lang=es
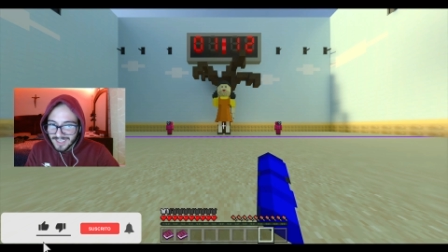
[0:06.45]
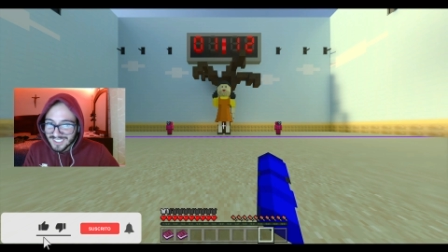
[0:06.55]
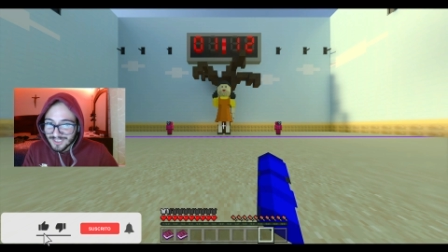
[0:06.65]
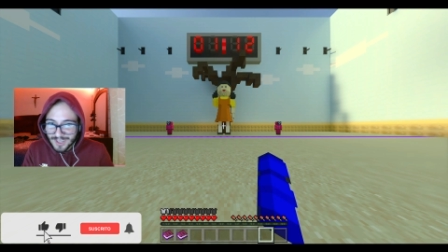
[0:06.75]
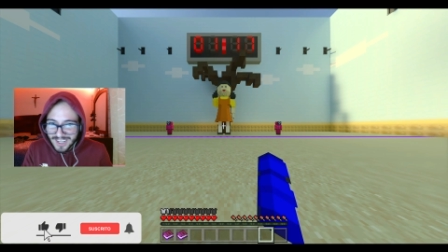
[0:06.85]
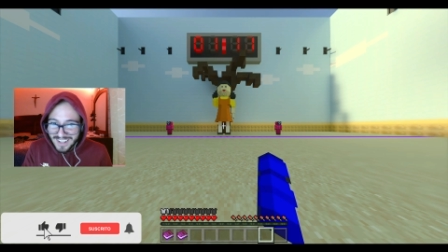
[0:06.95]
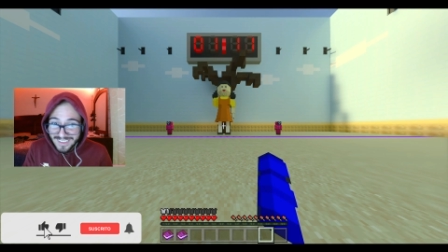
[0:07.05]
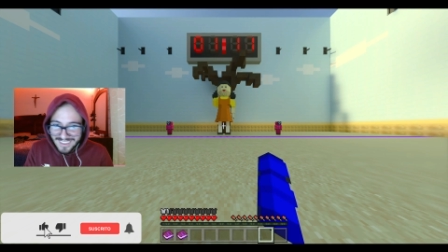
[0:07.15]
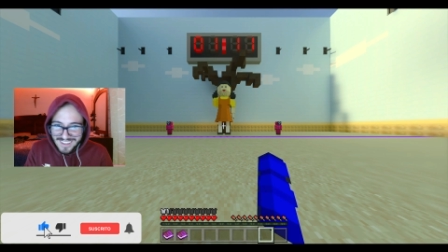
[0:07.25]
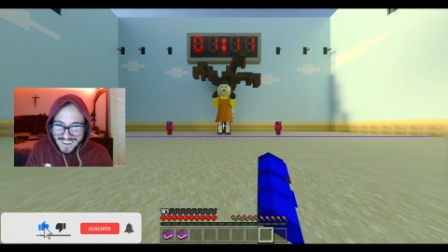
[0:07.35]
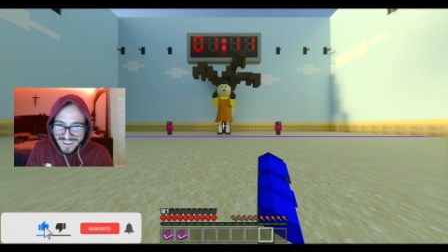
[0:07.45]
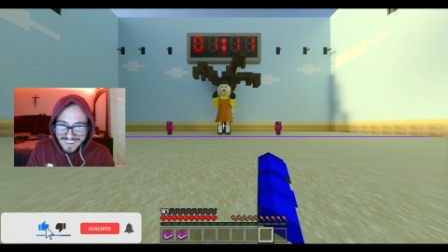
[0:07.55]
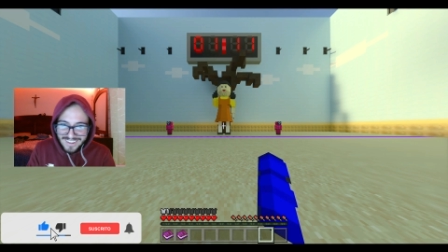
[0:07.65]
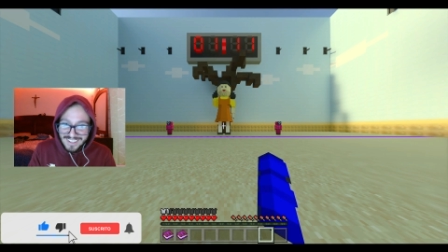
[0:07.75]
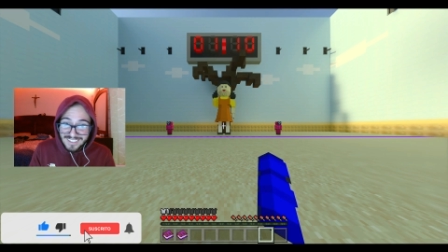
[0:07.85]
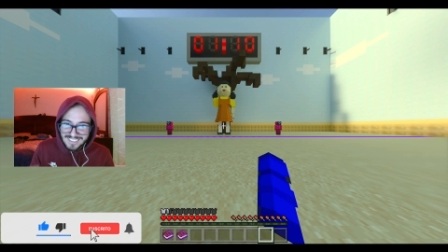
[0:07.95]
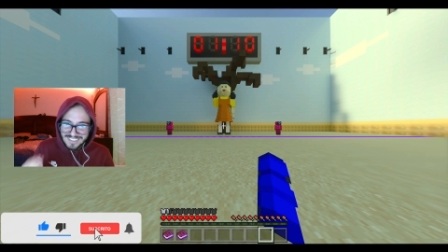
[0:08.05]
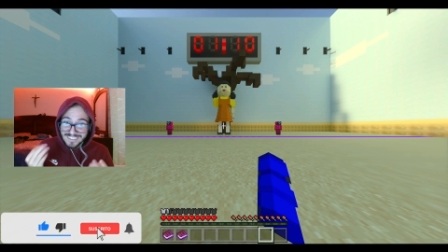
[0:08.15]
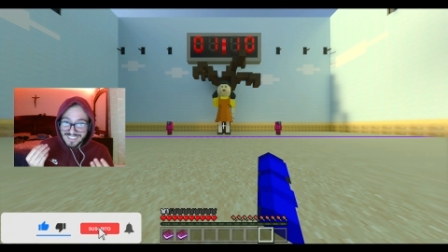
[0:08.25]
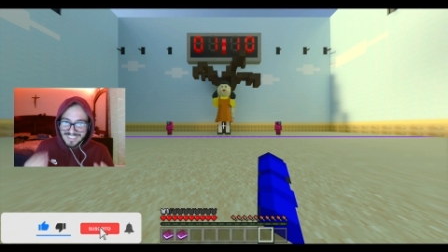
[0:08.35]
Estoy a nada de llegar, ¿eh?
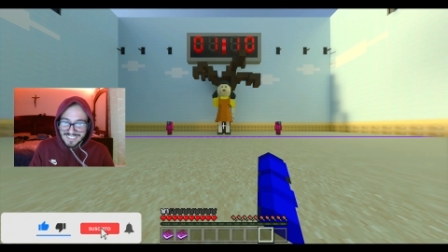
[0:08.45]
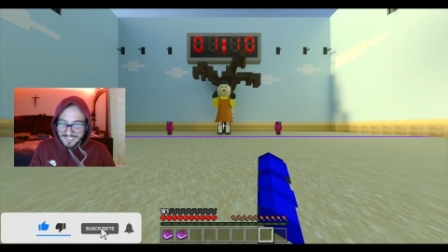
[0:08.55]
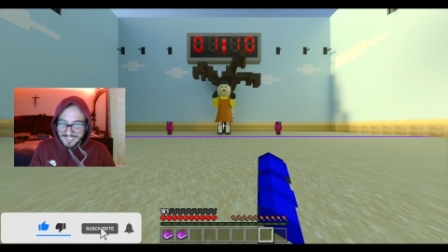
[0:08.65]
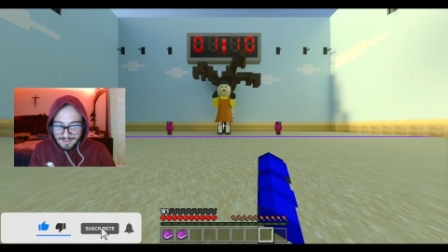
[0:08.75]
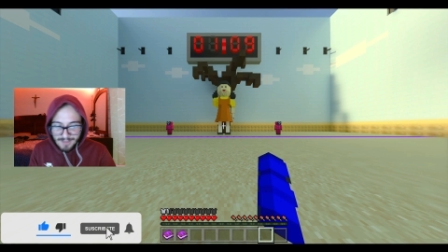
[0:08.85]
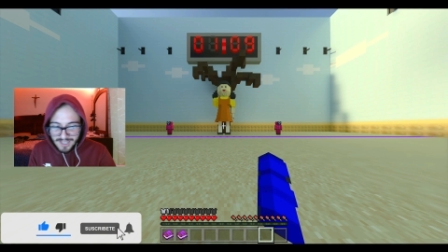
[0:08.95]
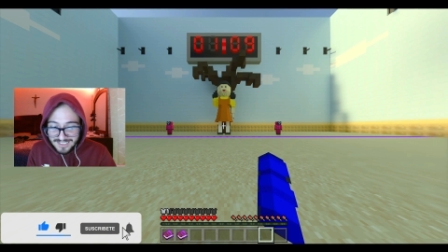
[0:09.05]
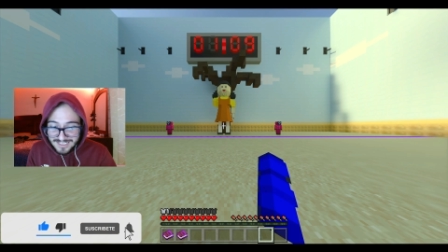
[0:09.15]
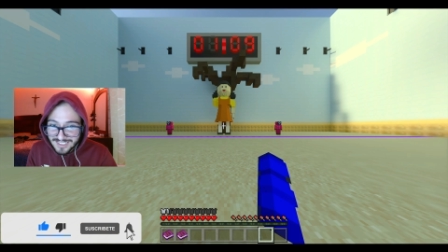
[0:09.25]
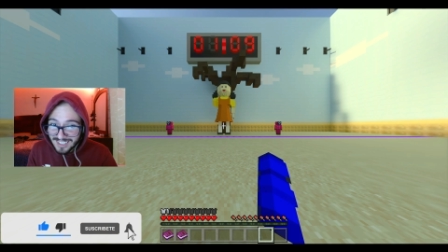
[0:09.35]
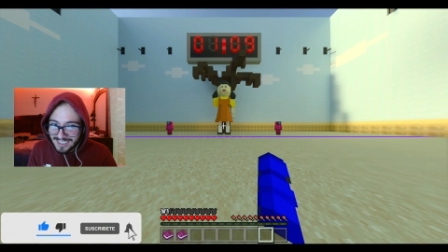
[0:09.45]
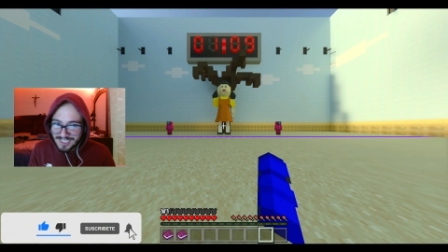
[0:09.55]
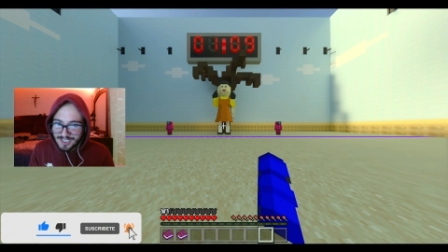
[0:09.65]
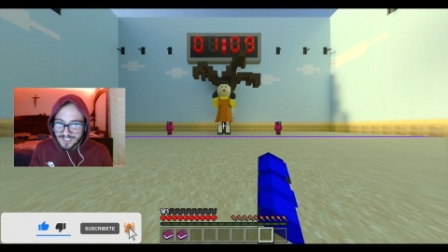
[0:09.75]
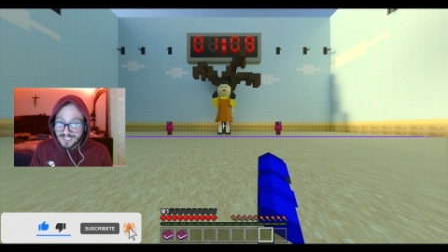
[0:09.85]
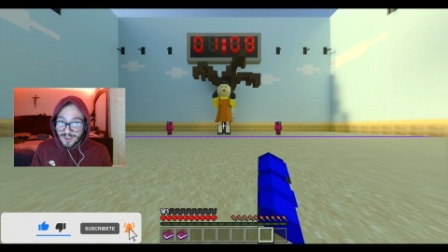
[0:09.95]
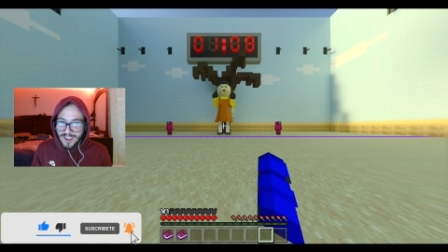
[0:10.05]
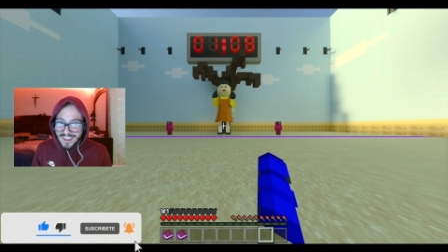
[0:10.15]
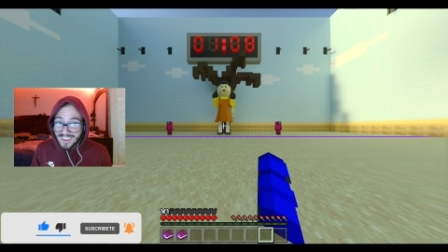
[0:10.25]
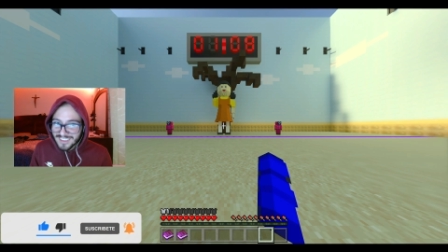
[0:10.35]
¿Sientes la tensión, amiga? ¿Sientes la tensión? Estoy
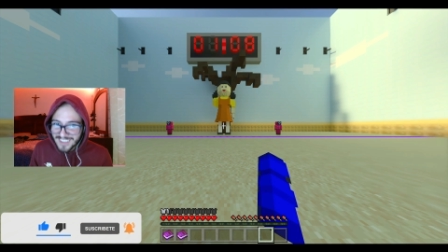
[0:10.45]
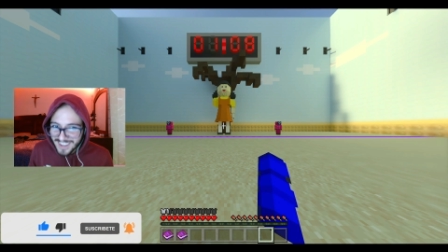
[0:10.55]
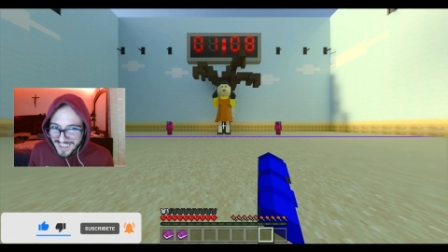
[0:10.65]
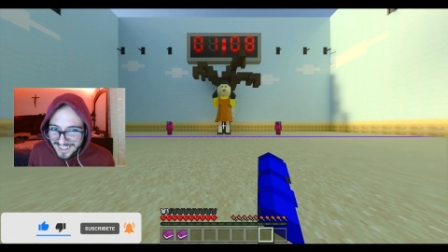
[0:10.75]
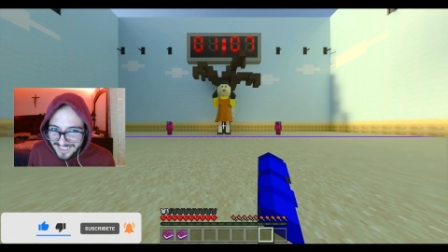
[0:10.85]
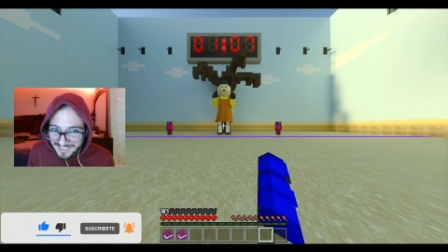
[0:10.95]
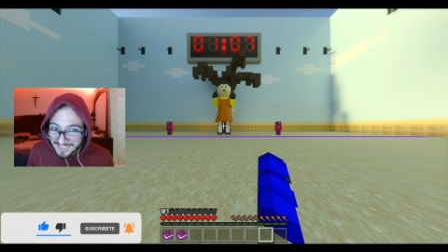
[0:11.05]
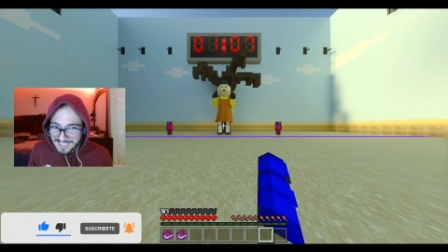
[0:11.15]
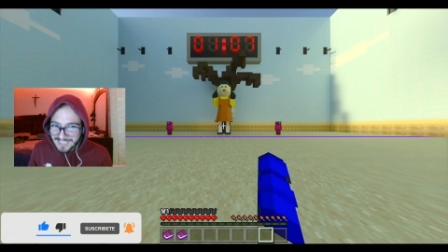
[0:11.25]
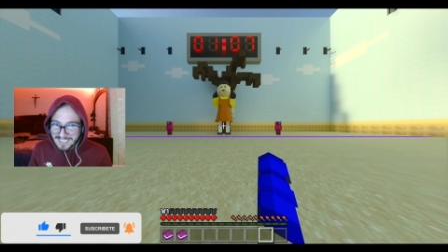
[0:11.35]
a nada de llegarte, ¿eh?